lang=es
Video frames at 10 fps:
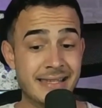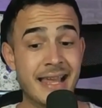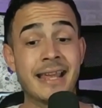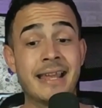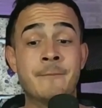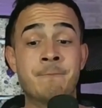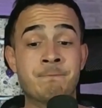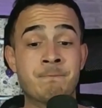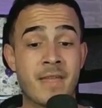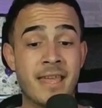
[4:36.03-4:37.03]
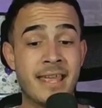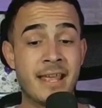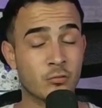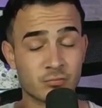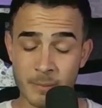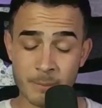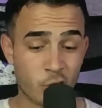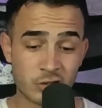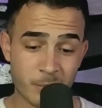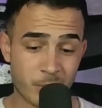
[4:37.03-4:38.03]
ya que eh, con tan
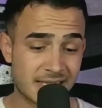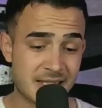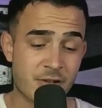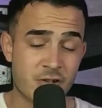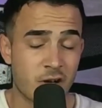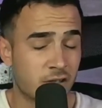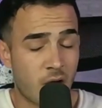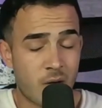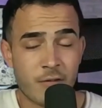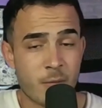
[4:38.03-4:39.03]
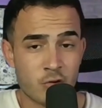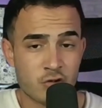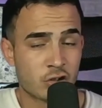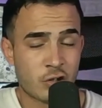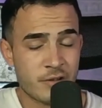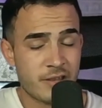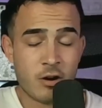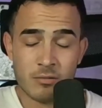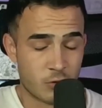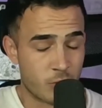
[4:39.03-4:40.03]
poco tiempo de anticipación, lo he estado hablando en muchos otros
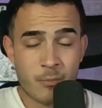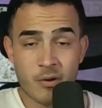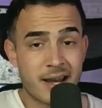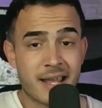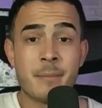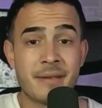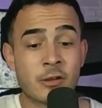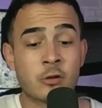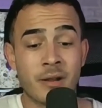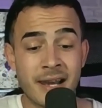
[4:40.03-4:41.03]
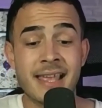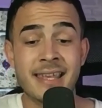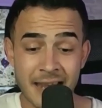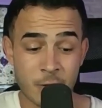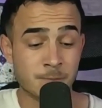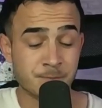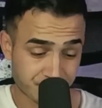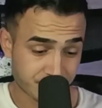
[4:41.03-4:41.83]
videos, lo más probable es que pierda su pelea. Y claro,